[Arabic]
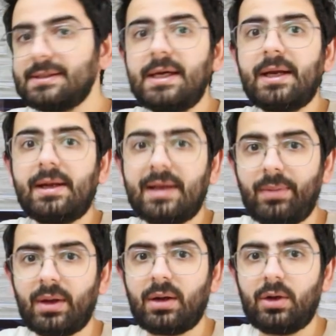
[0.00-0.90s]
سعر
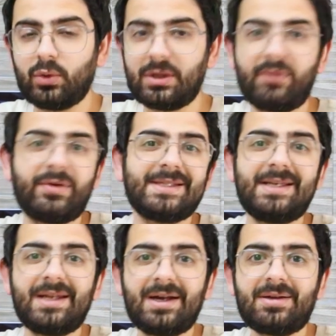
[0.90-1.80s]
الكاميرا
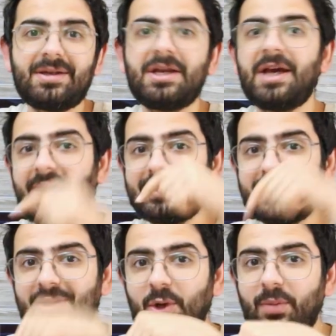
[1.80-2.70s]
وتفاصيلها
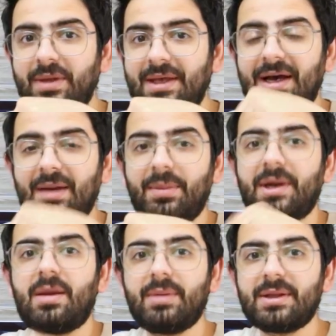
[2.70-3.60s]
حطت لكم إياها
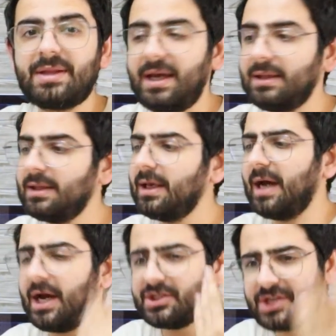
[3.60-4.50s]
بالرابط تحت
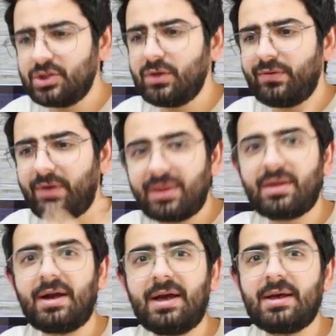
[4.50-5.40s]
عشان تشوفوا
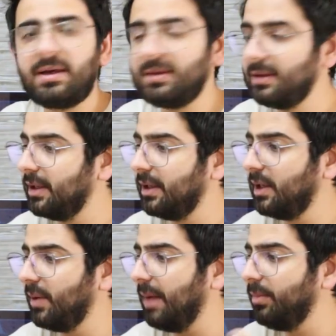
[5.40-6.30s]
أكثر عنها
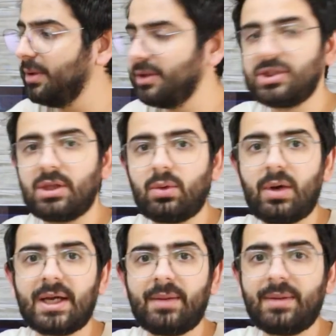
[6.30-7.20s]
لو حابين
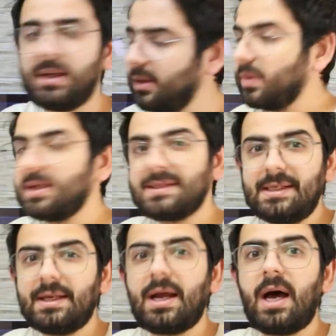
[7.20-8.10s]
تشتروها كمان
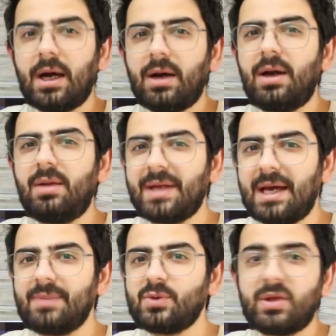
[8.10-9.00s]
سعرها أقل من
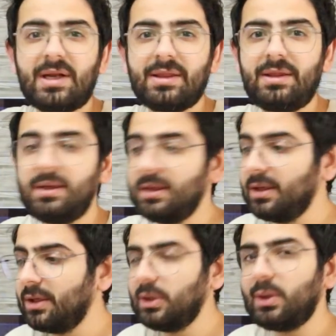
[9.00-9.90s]
35
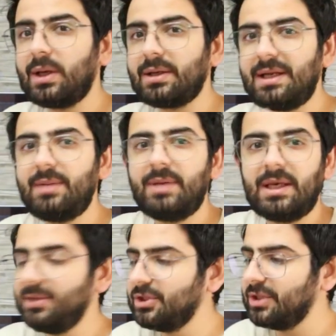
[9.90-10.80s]
دولار للي
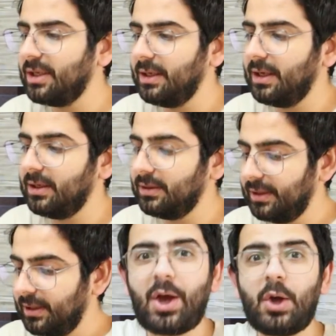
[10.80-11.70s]
بيحب يشتريها
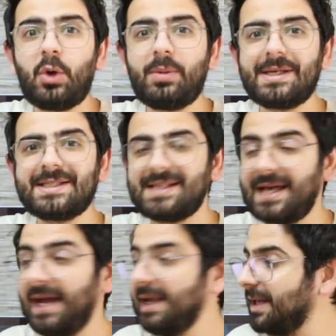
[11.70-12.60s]
وبس
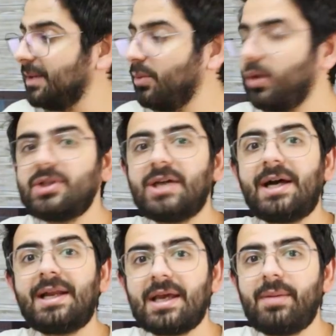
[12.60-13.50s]
هاي كانت المراجعة
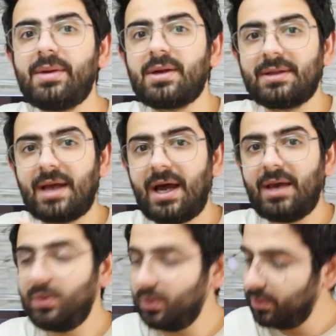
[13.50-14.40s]
على كاميرا
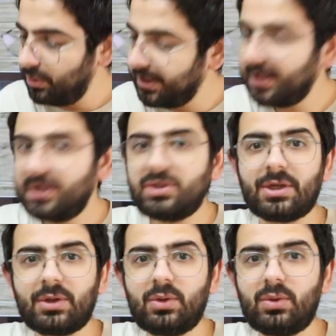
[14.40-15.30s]
ايميو
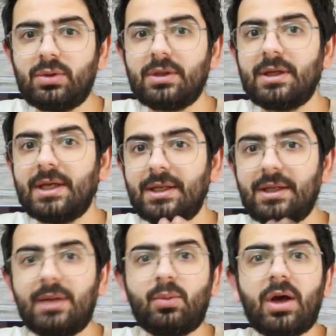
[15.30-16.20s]
رينجر 2
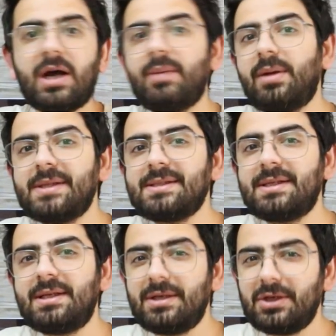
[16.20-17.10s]
للمراقبة
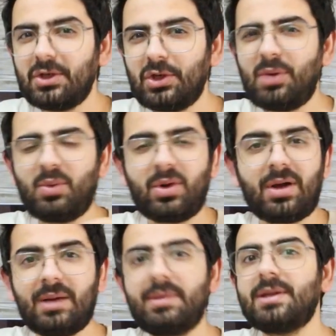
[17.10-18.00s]
المنزلية
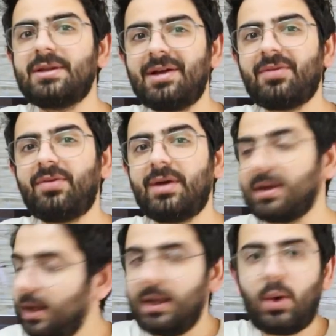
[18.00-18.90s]
ومراقبة
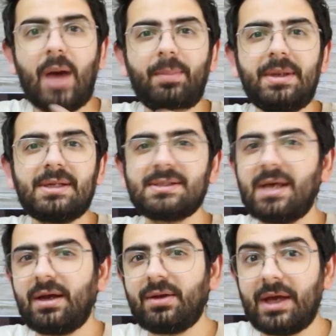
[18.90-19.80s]
أطفالك لو حابين
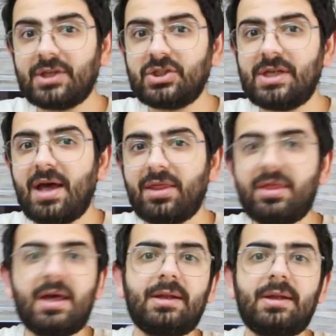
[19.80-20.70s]
نستعرض أشياء
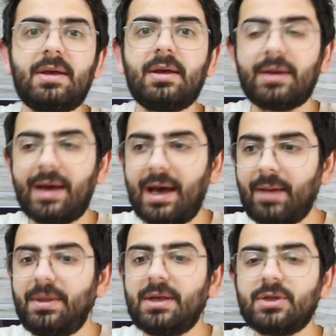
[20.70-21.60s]
ثانية
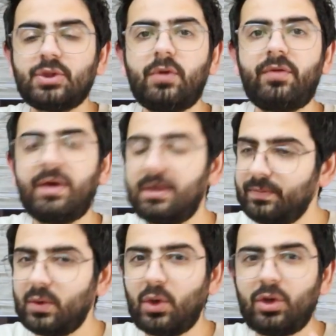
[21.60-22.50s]
حابين تشوفها
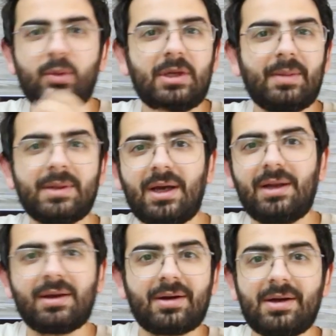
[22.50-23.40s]
اكتبوا لنا
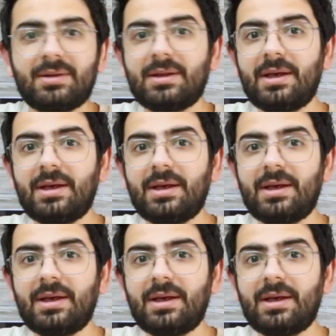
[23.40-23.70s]
بالتعليقات